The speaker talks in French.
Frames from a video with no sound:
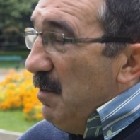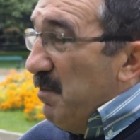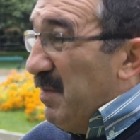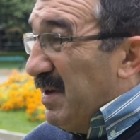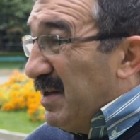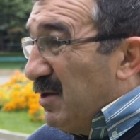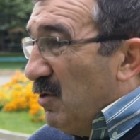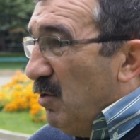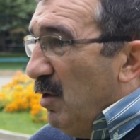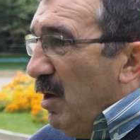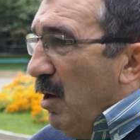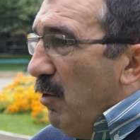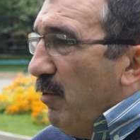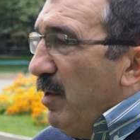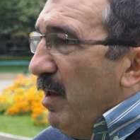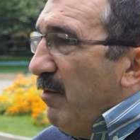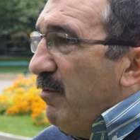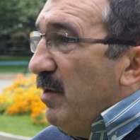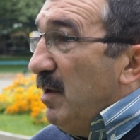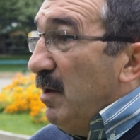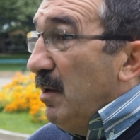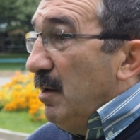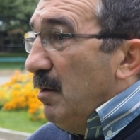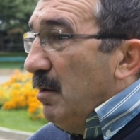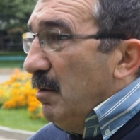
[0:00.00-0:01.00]
Parce que là, on
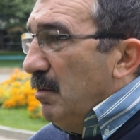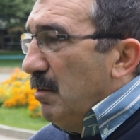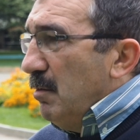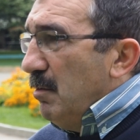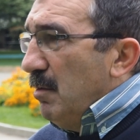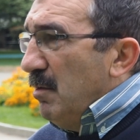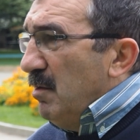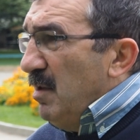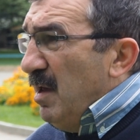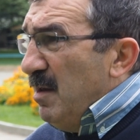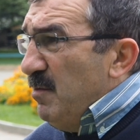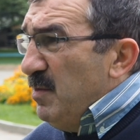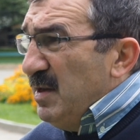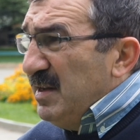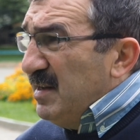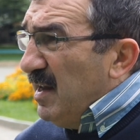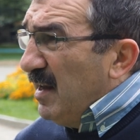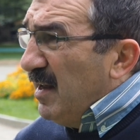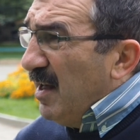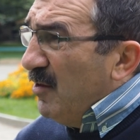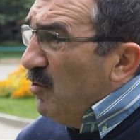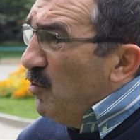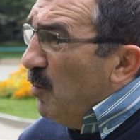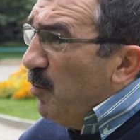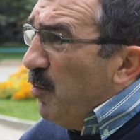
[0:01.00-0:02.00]
avait, on avait mis
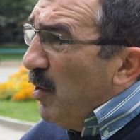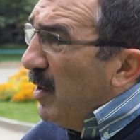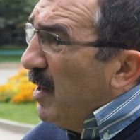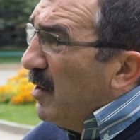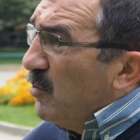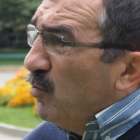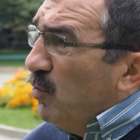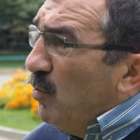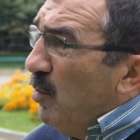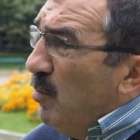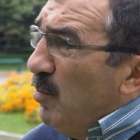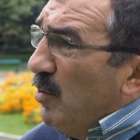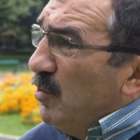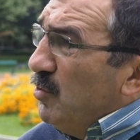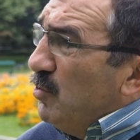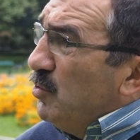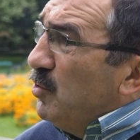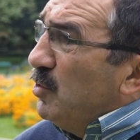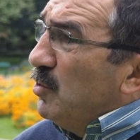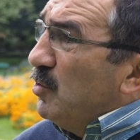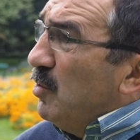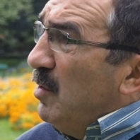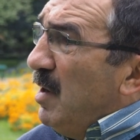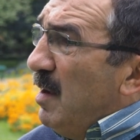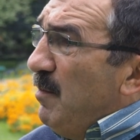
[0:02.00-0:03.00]
50 points à tout le monde
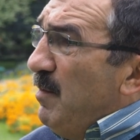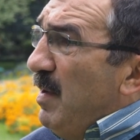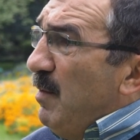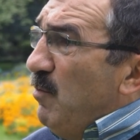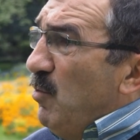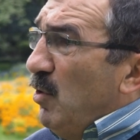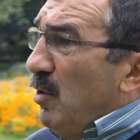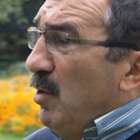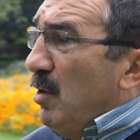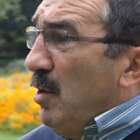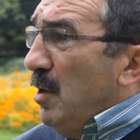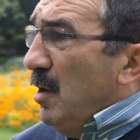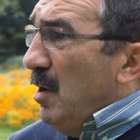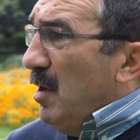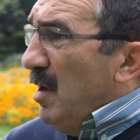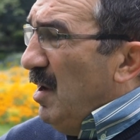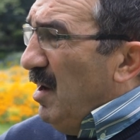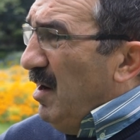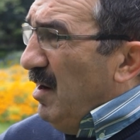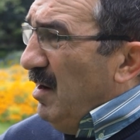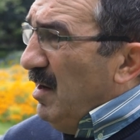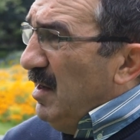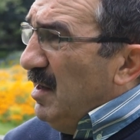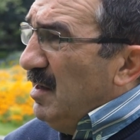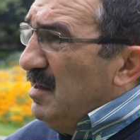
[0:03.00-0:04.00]
jusque-là, même euh,
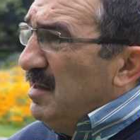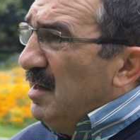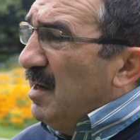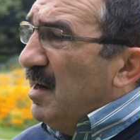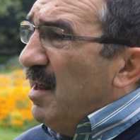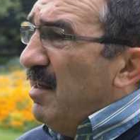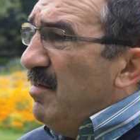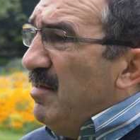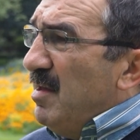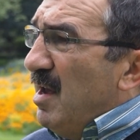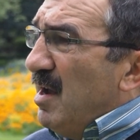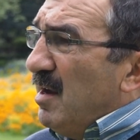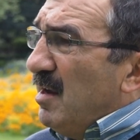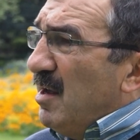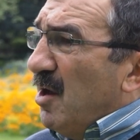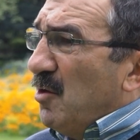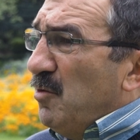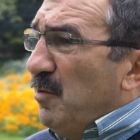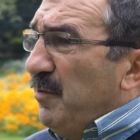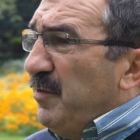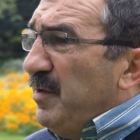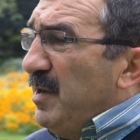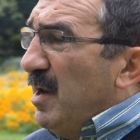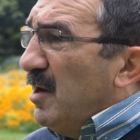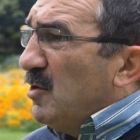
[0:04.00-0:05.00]
les Irlandais en quart
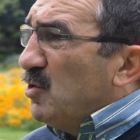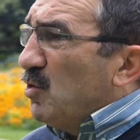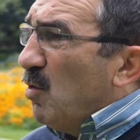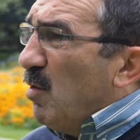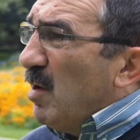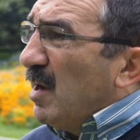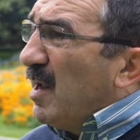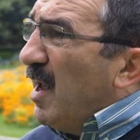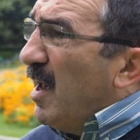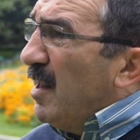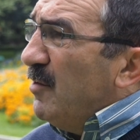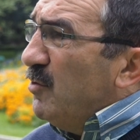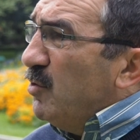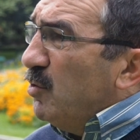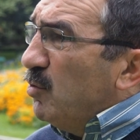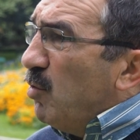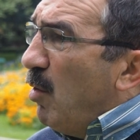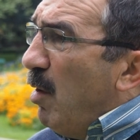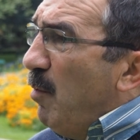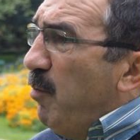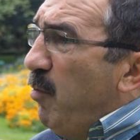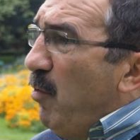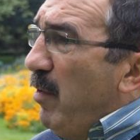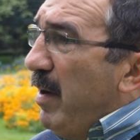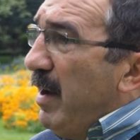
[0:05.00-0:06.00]
de finale, je crois
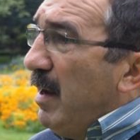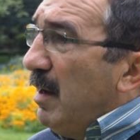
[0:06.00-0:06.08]
43 points.